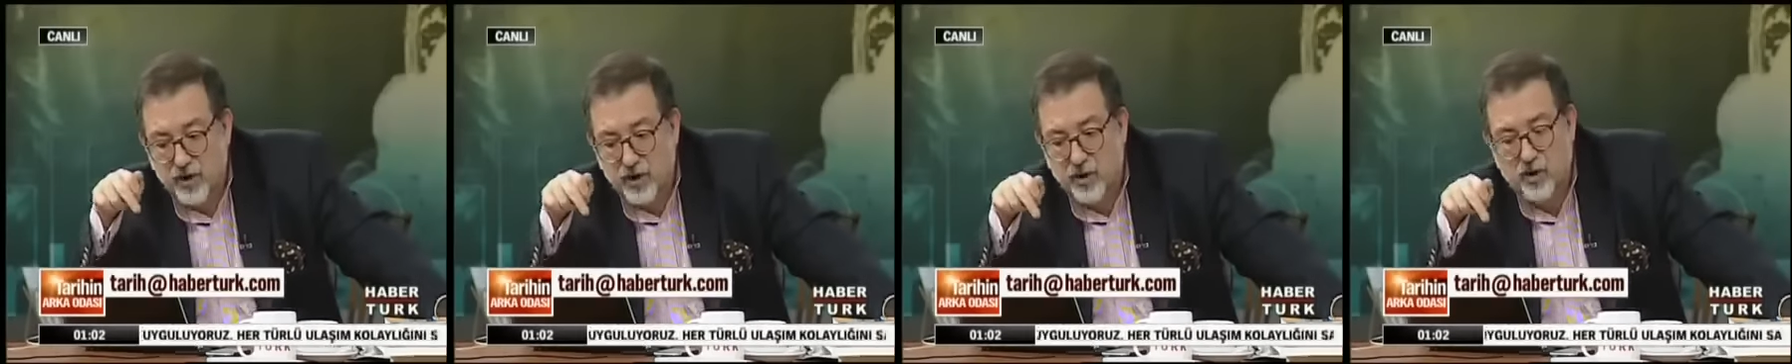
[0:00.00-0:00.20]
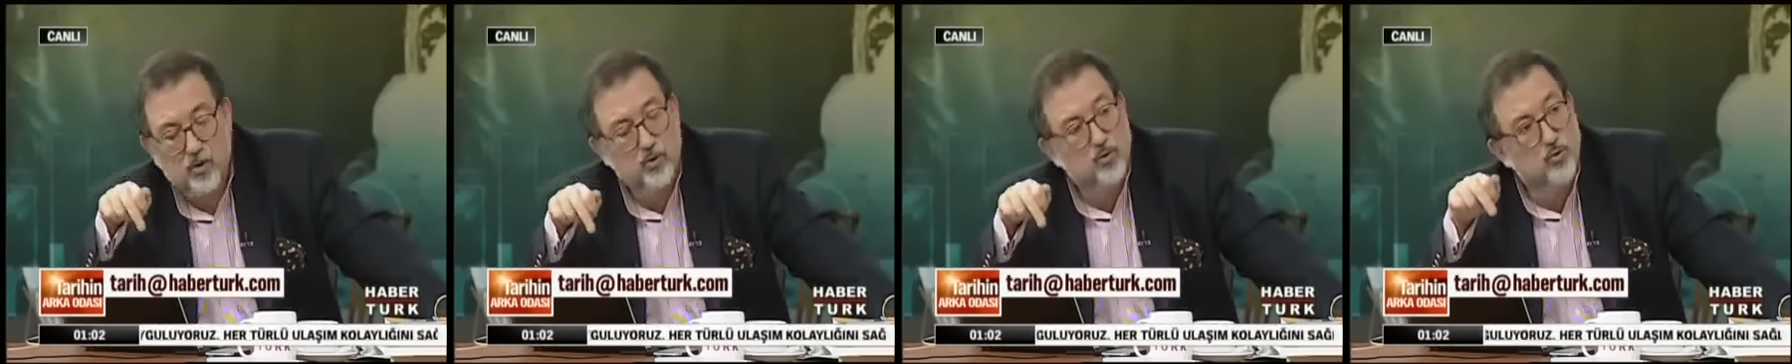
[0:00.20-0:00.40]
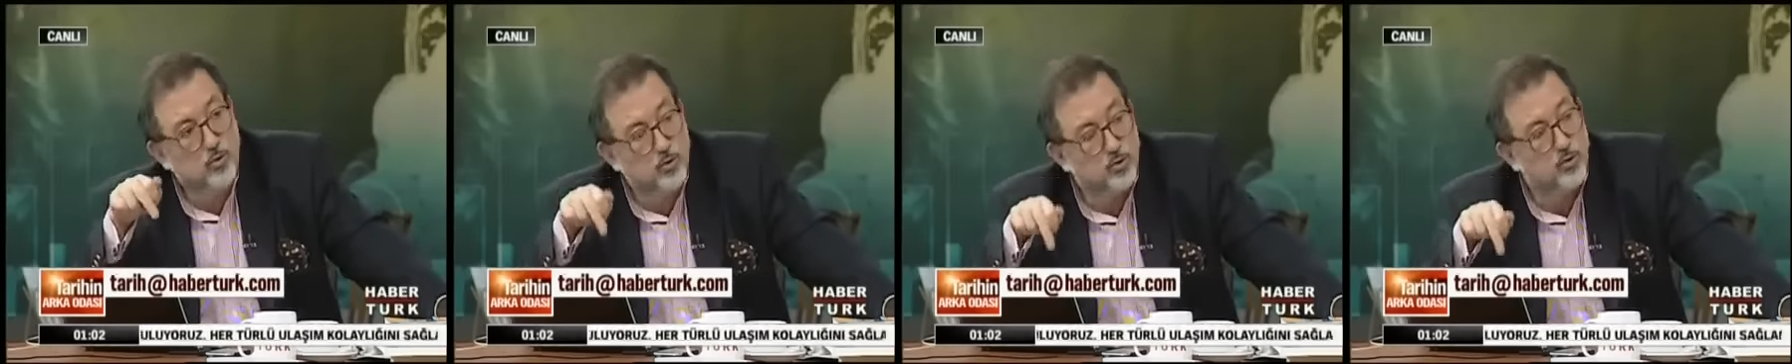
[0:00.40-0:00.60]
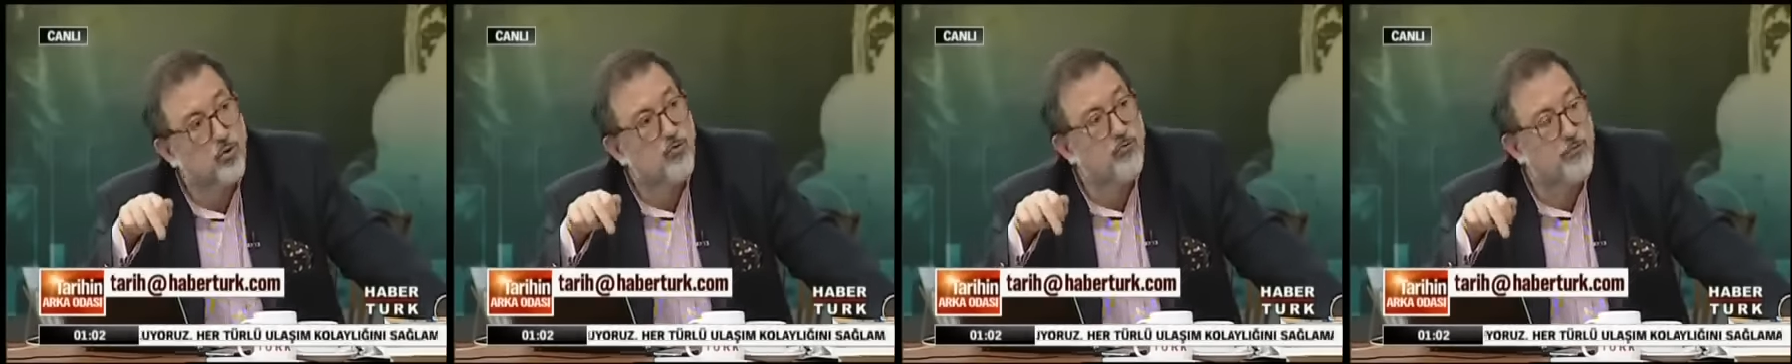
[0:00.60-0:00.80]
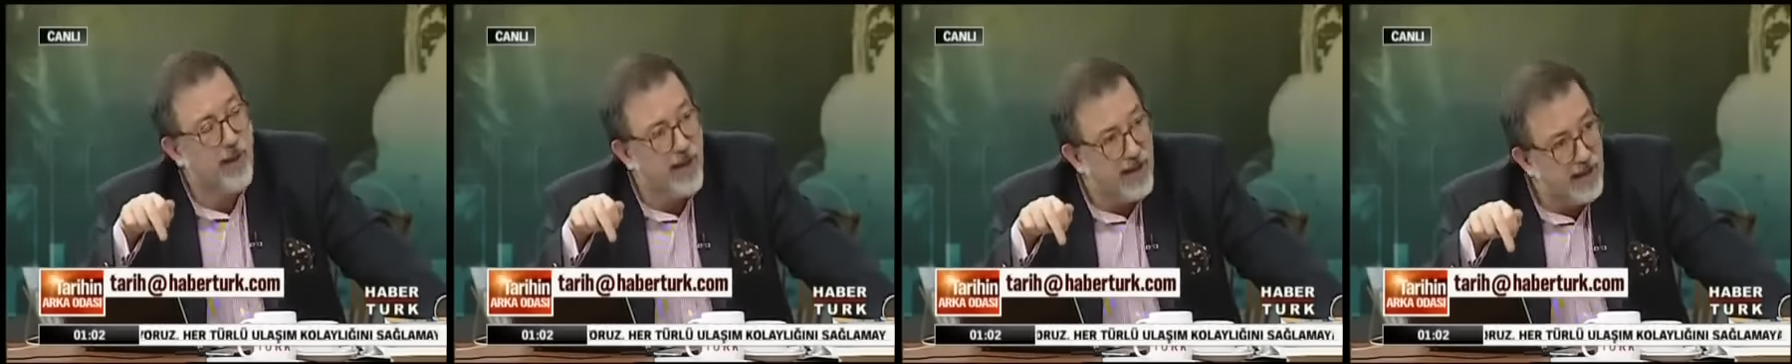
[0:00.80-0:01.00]
En büyük
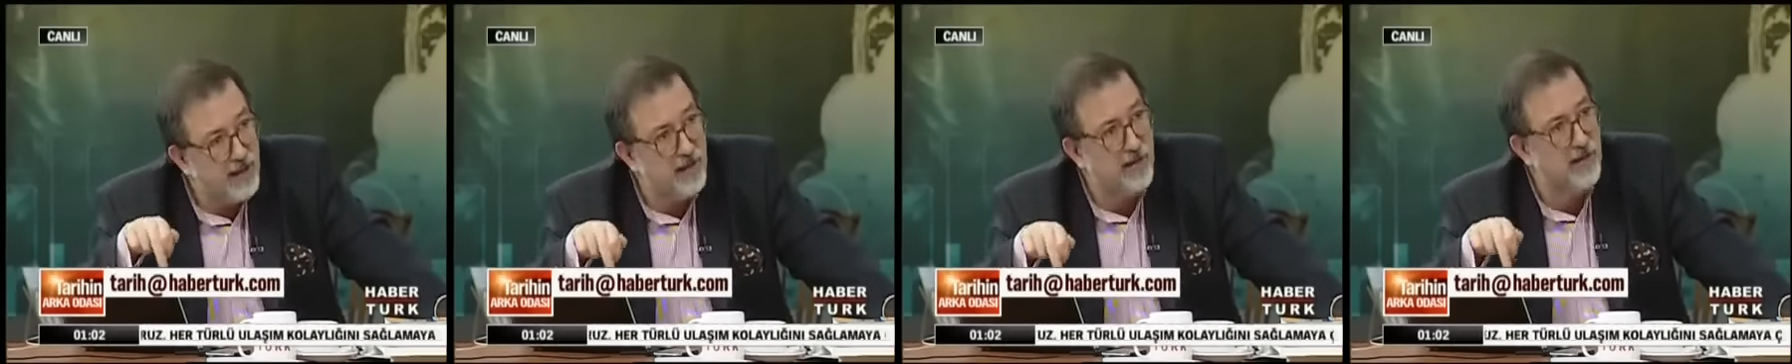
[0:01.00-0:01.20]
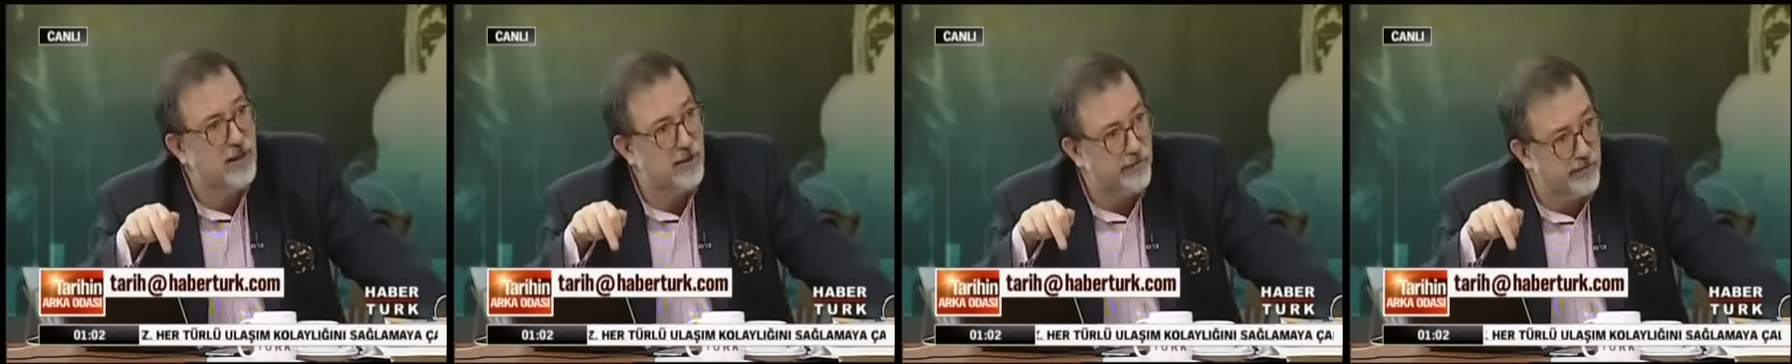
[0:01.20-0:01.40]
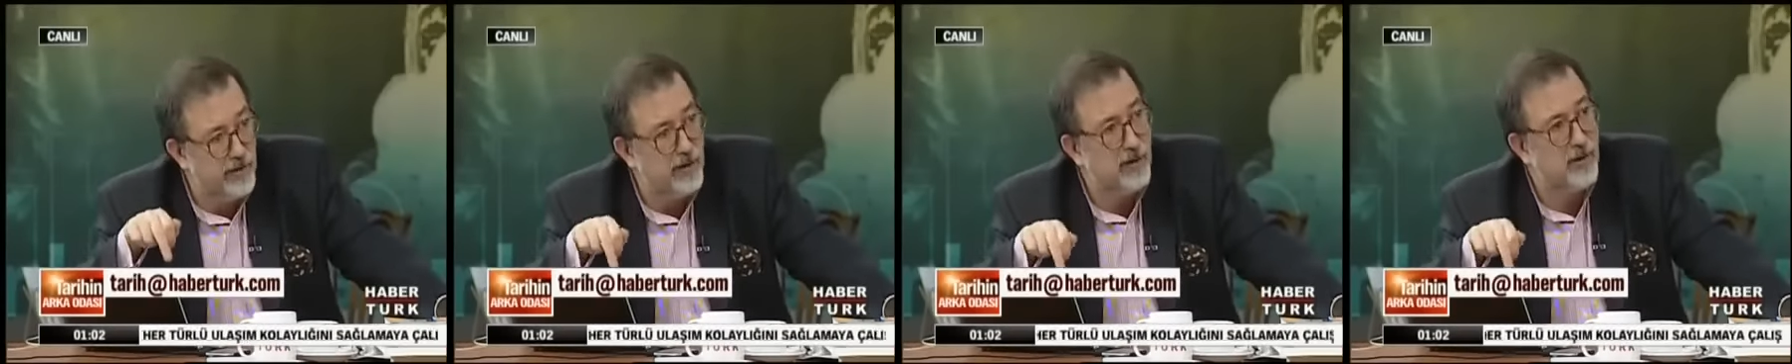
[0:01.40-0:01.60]
problem. Yusuf Bey'in